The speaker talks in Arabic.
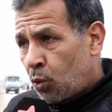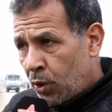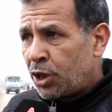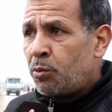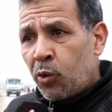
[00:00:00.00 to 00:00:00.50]

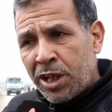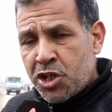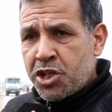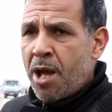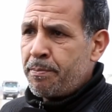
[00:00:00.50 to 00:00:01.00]
ولادهم ولاد
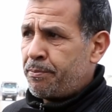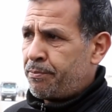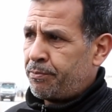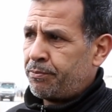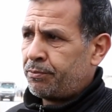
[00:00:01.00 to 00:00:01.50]
الشعب
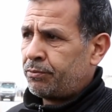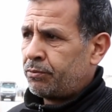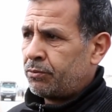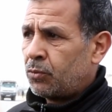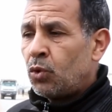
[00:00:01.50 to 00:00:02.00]

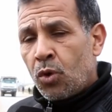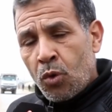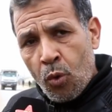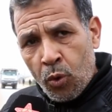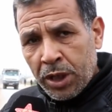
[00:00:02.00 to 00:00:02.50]

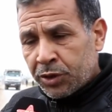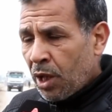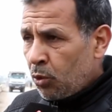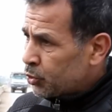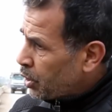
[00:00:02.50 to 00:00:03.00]

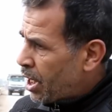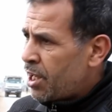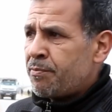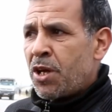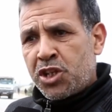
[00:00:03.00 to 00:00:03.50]
ولاد
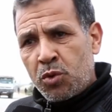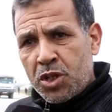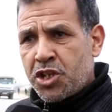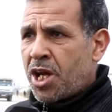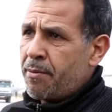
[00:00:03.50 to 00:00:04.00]
الضعيف ماشي
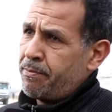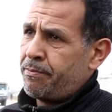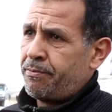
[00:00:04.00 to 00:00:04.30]
ولد الشعب